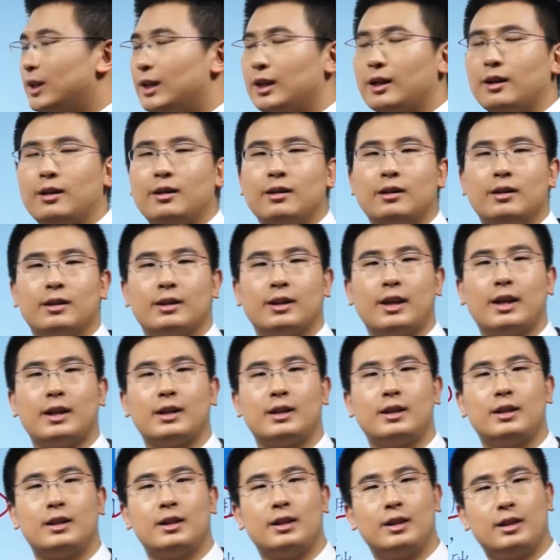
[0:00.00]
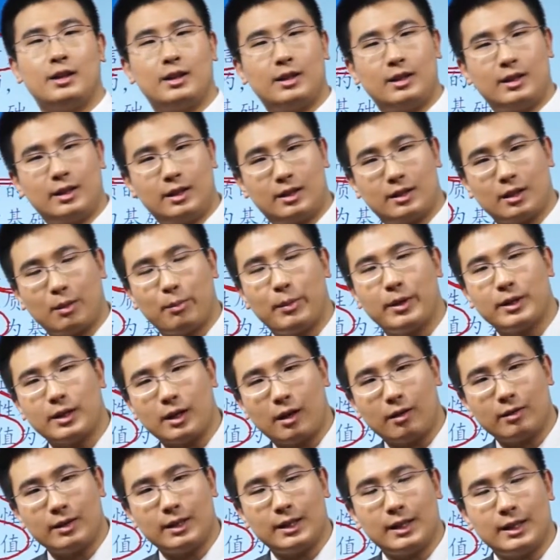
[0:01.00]
确定。那怎么
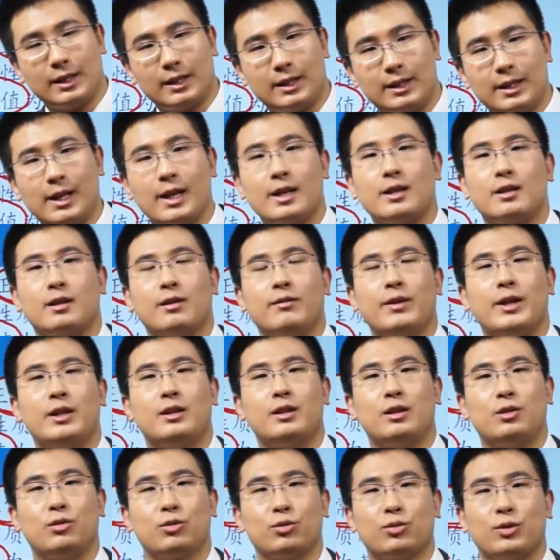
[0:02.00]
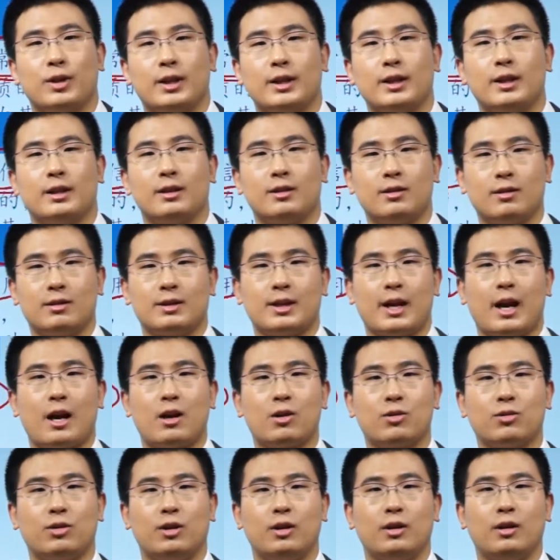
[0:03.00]
叫以现值为基础确定？就
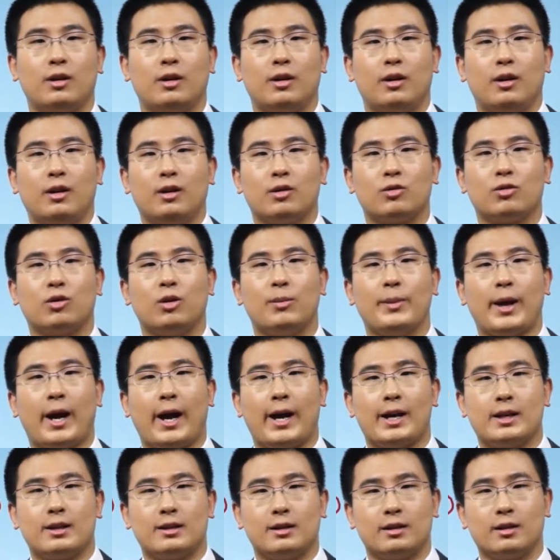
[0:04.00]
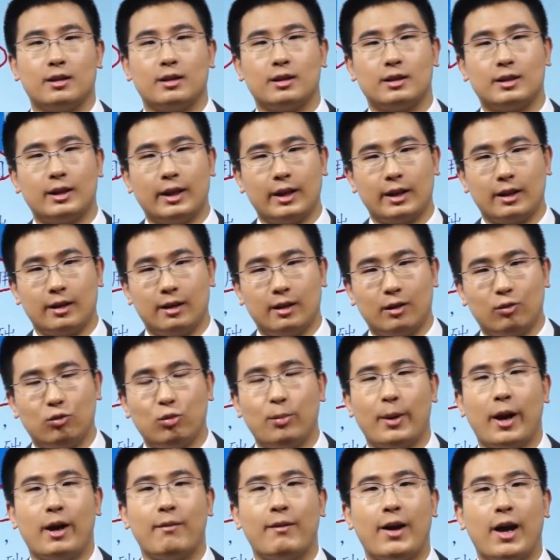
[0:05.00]
假如说说我们还是这个
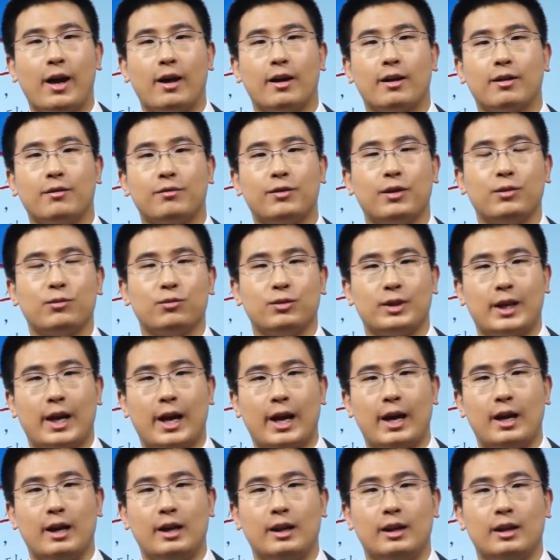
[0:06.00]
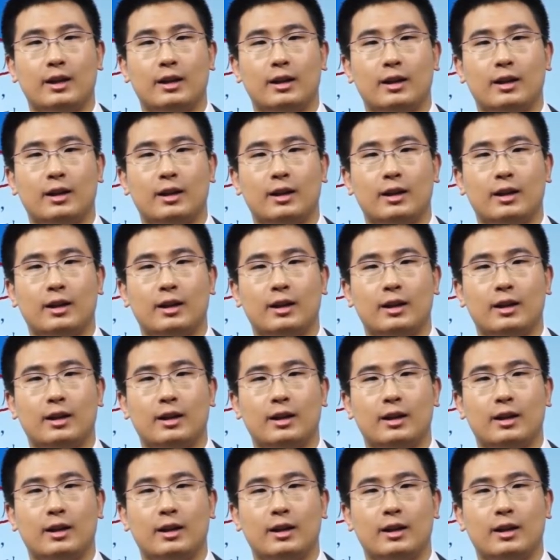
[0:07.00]
五百万分五年。